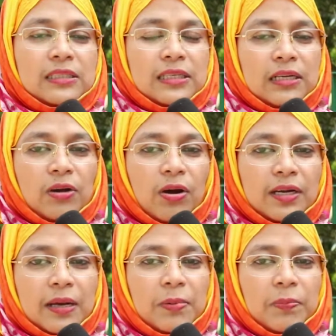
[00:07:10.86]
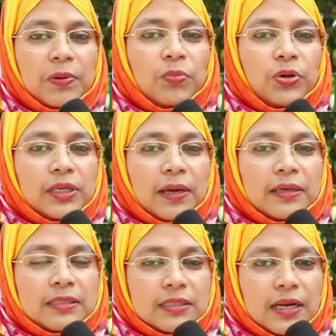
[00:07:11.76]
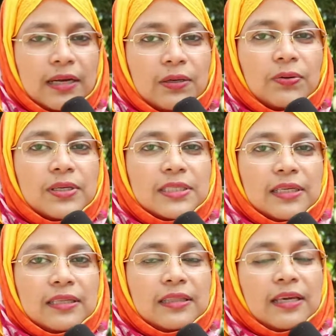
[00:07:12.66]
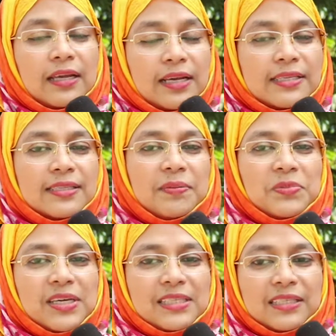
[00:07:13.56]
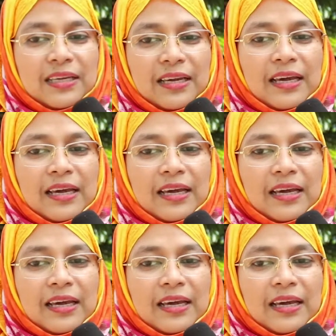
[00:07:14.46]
তিন ঘন্টা ব্যাপী বইটা স্টাডি করেছে দেন এক্সাম দিয়েছে